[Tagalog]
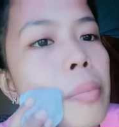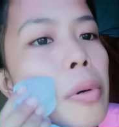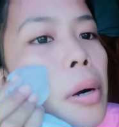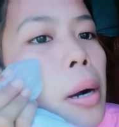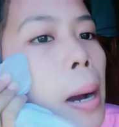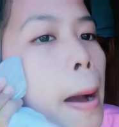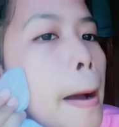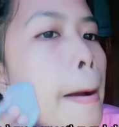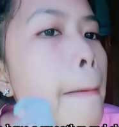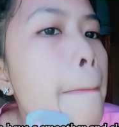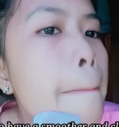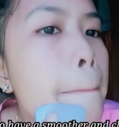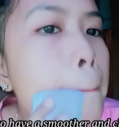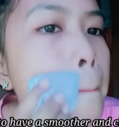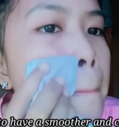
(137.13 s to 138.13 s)
mukha.
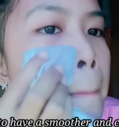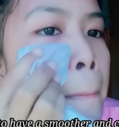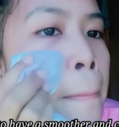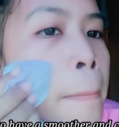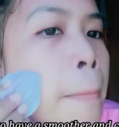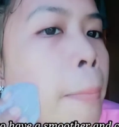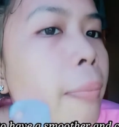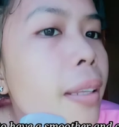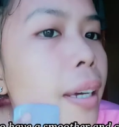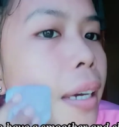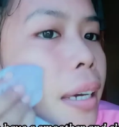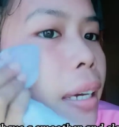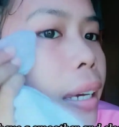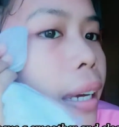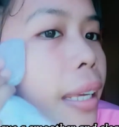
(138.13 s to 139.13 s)

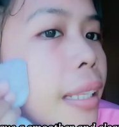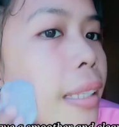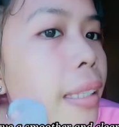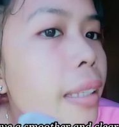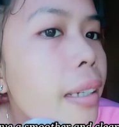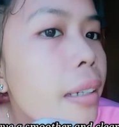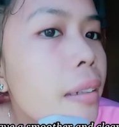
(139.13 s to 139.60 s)
And